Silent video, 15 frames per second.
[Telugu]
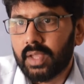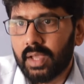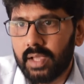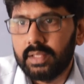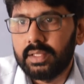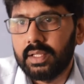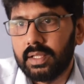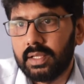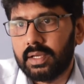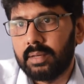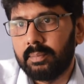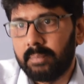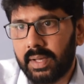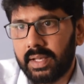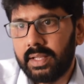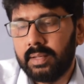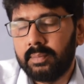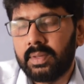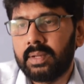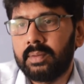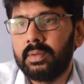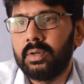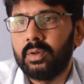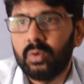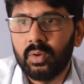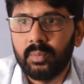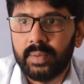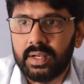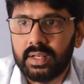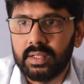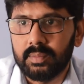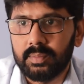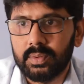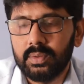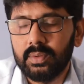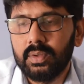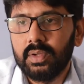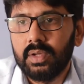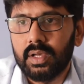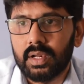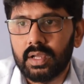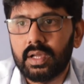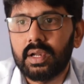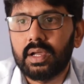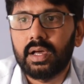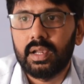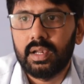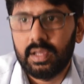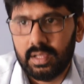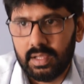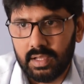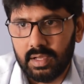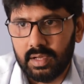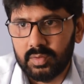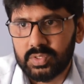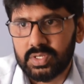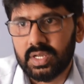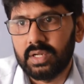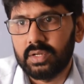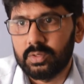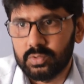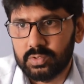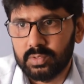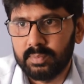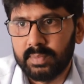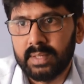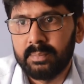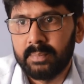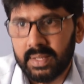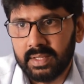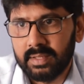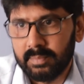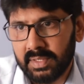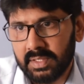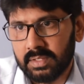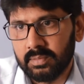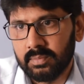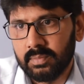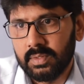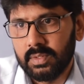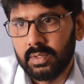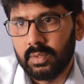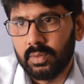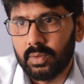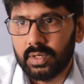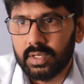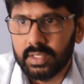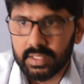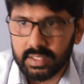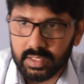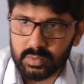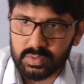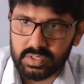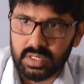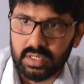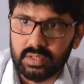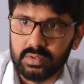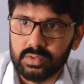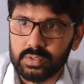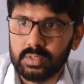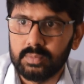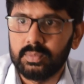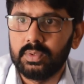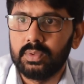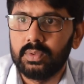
అయితే ఇక్కడ మనీని మనం ఇంట్లో పెట్టినప్పుడు రకరకాల అవసరాల కోసం మనం మనీని పెడతాం ఒకటి నిత్య అవసరాల కోసము